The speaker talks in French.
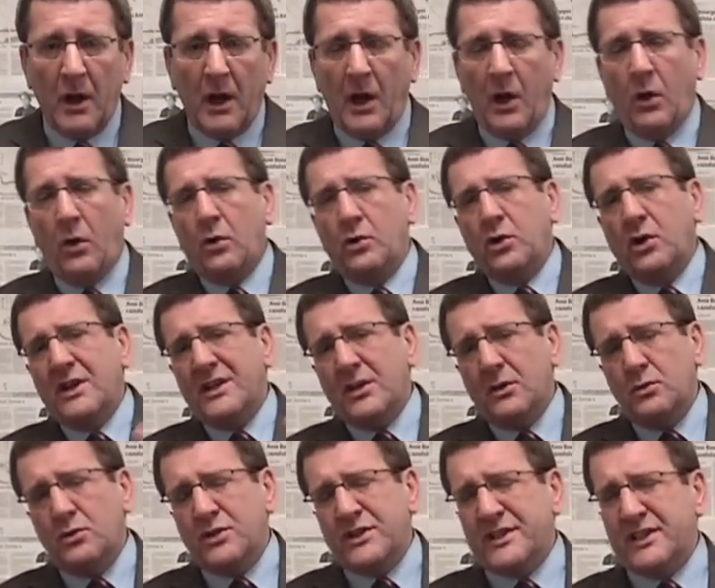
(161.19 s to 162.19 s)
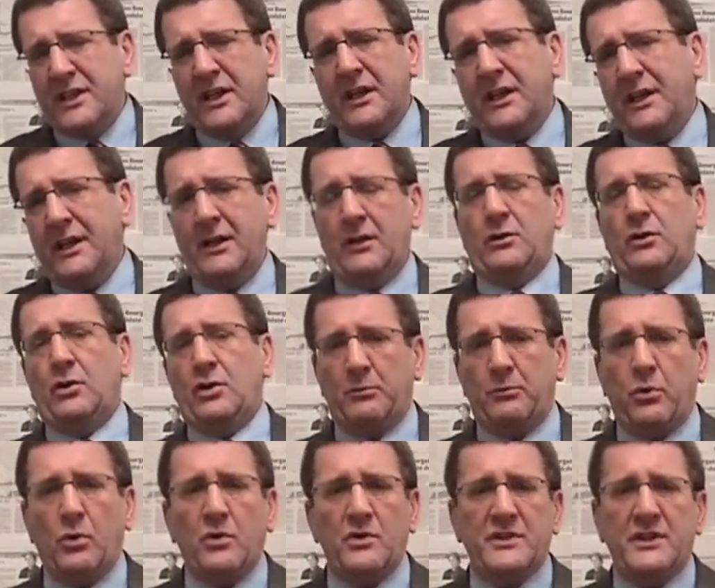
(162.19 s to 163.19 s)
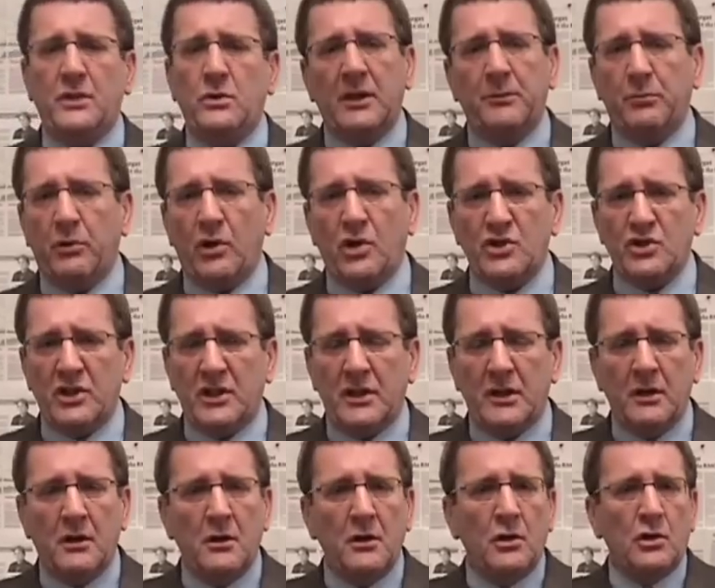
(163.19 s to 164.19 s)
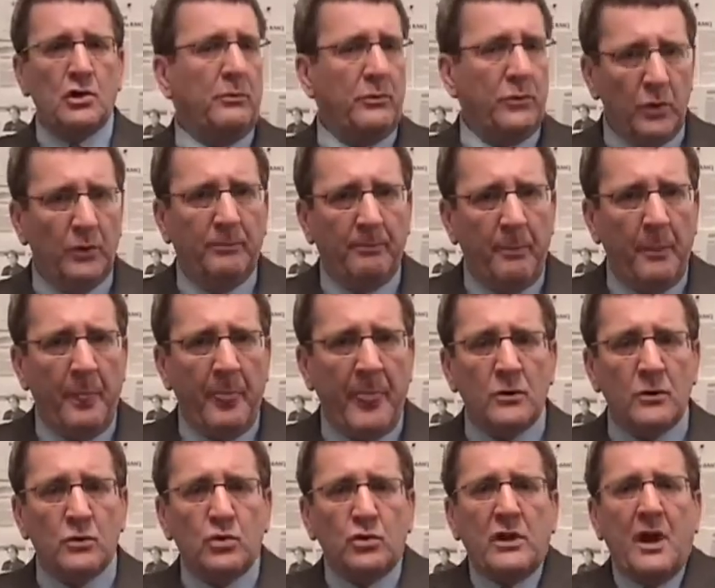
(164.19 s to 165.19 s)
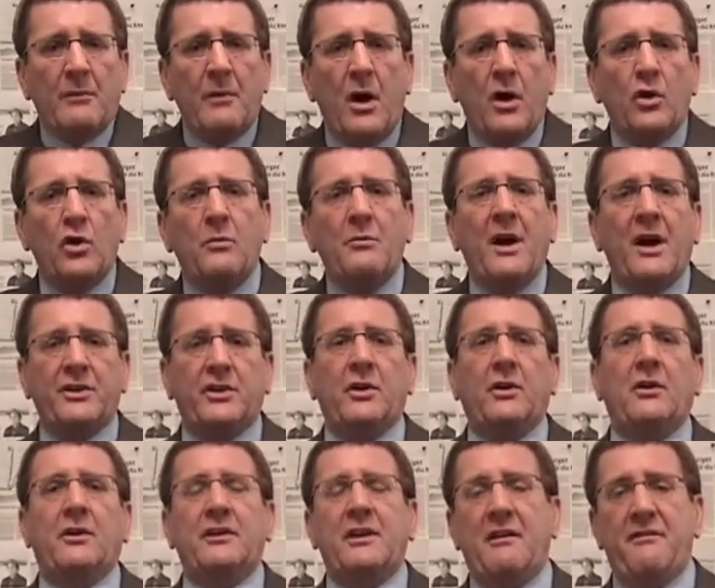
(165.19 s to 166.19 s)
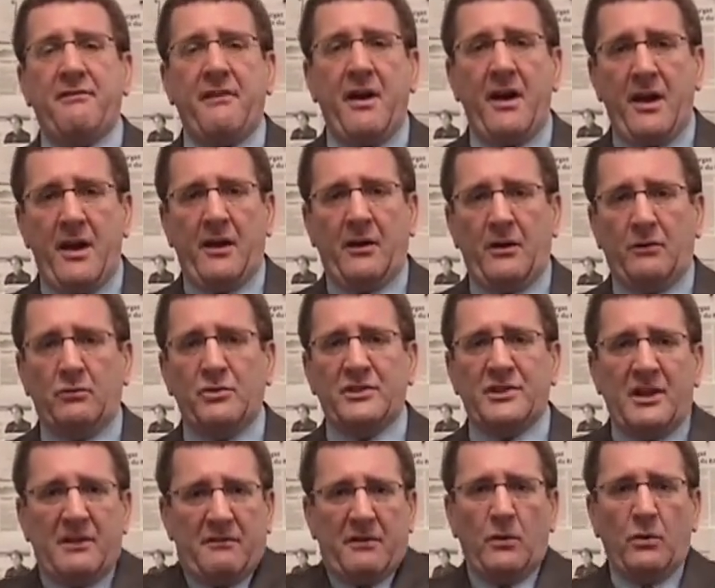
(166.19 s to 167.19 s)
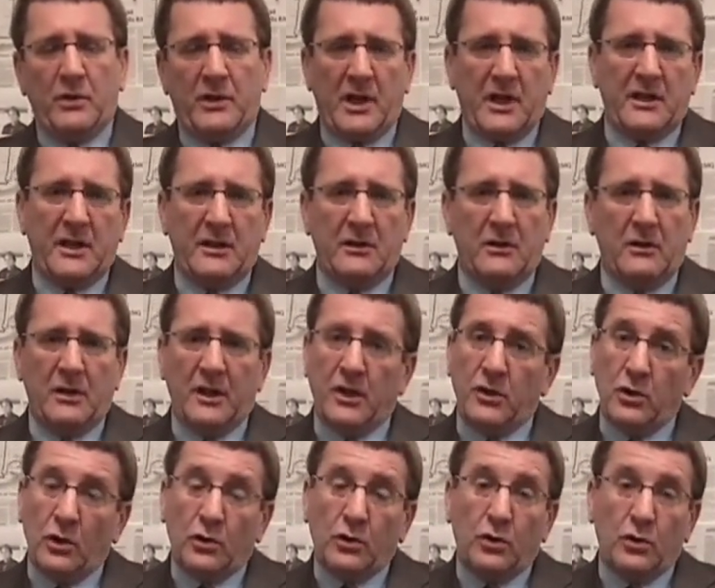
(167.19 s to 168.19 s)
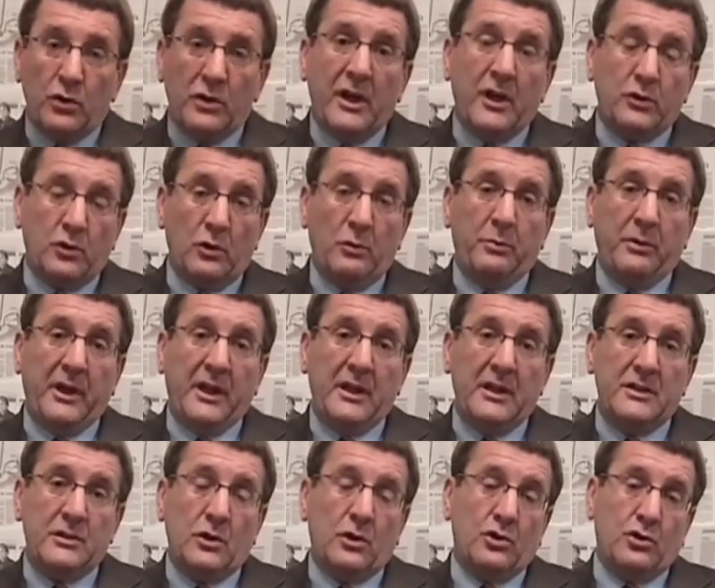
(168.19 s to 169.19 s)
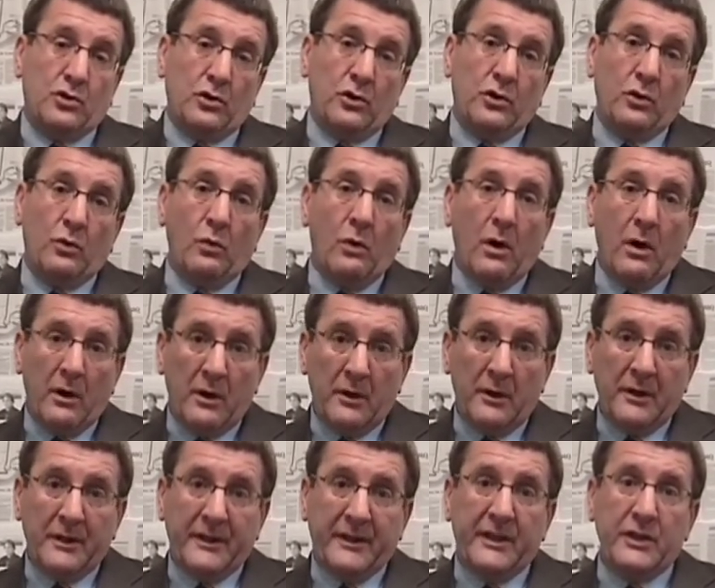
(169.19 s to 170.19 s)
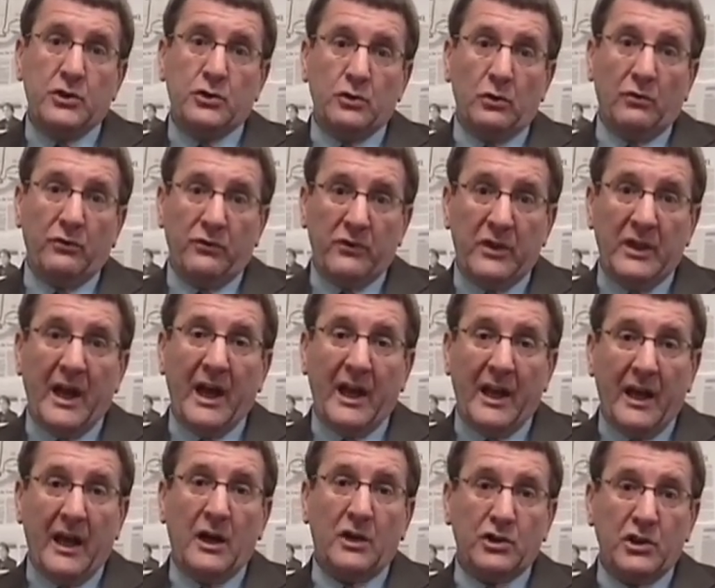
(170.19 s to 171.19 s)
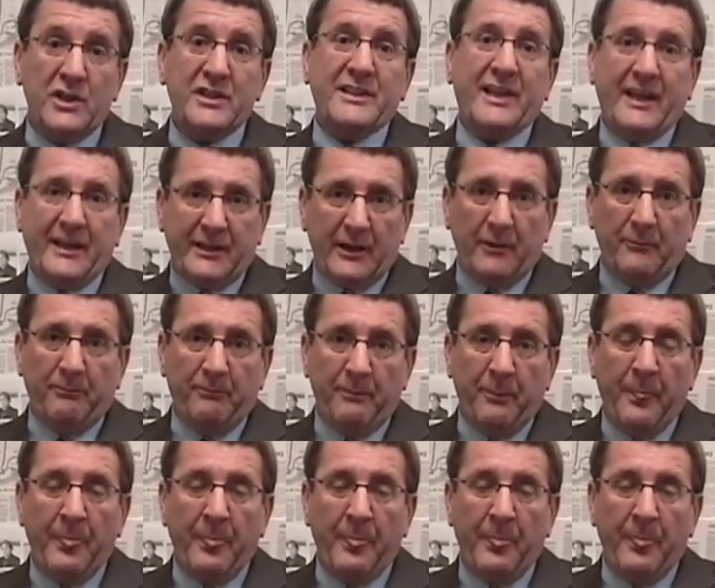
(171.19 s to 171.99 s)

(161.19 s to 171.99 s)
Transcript: Alors, on a une série de et de projets Deux, Tout d'abord, le mentorat d'affaires. Vous savez, au Canada, il n'y a qu'une entreprise sur trois qui survit à l'âge de 5 ans.